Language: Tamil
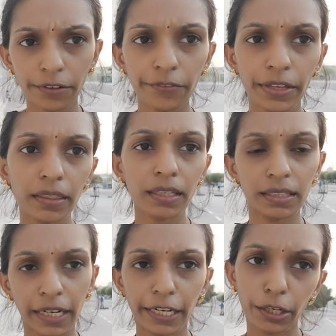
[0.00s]
வெந்த
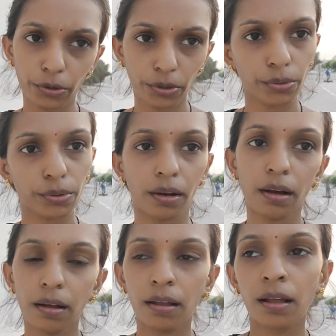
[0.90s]
தண்ணியை கூட
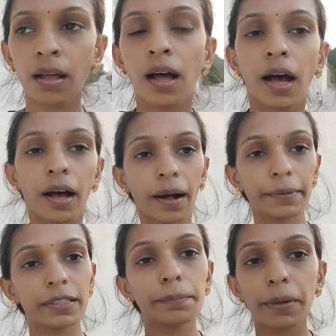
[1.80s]
கொடுக்கலாம்
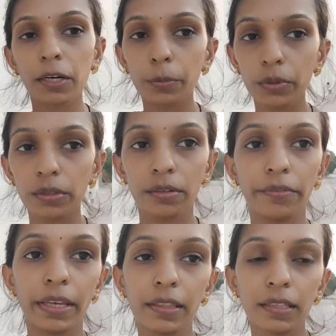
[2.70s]
அடுத்தது பருப்பு
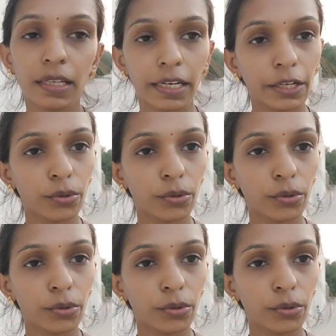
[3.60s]
வெந்த தண்ணியை